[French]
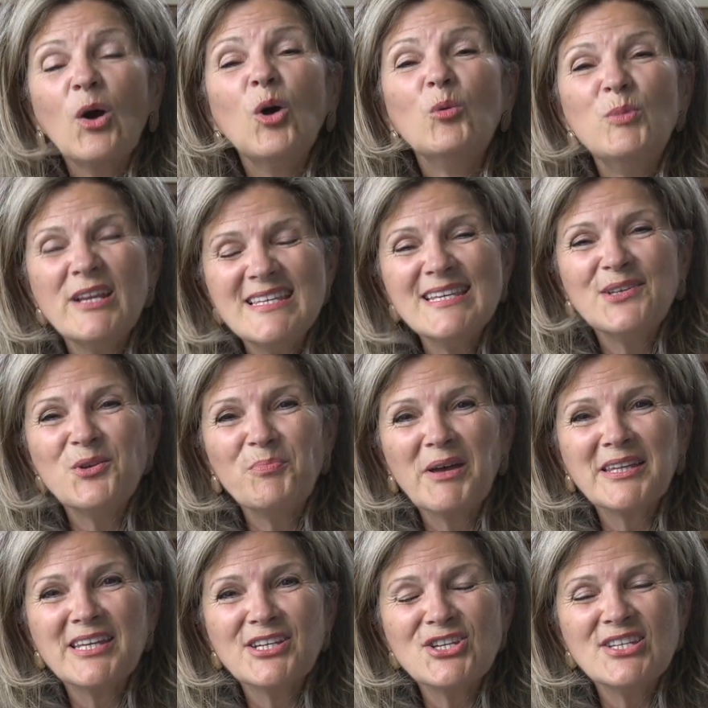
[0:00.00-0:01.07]
Au plaisir de
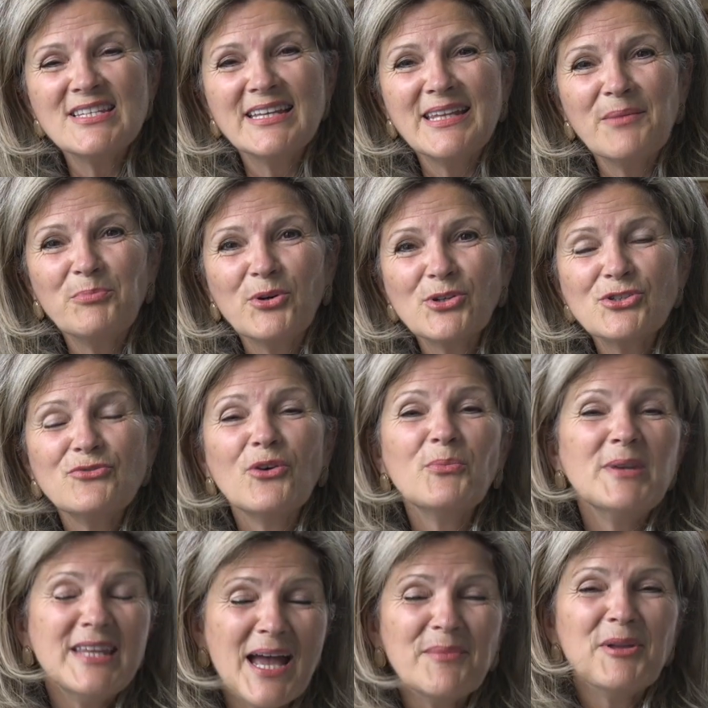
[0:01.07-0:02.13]
partager cette approche
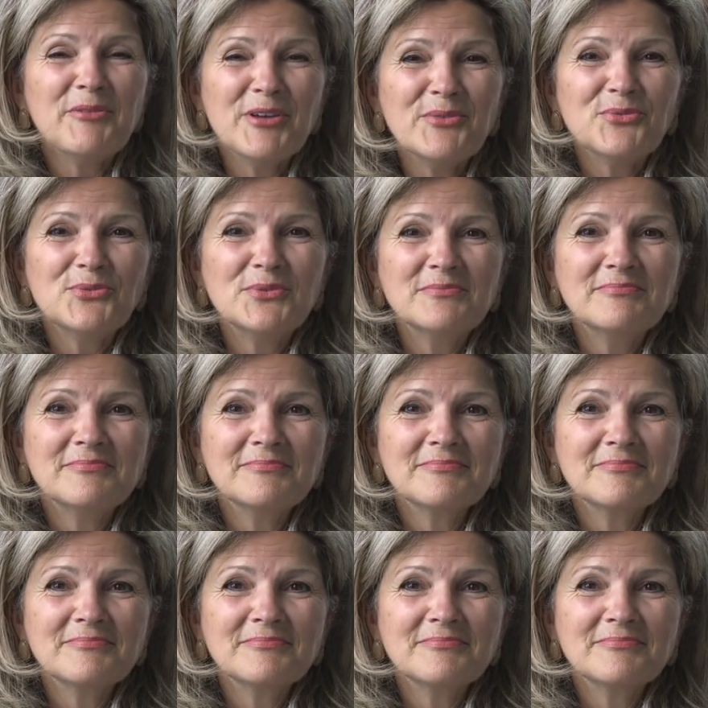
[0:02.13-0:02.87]
formidable avec vous.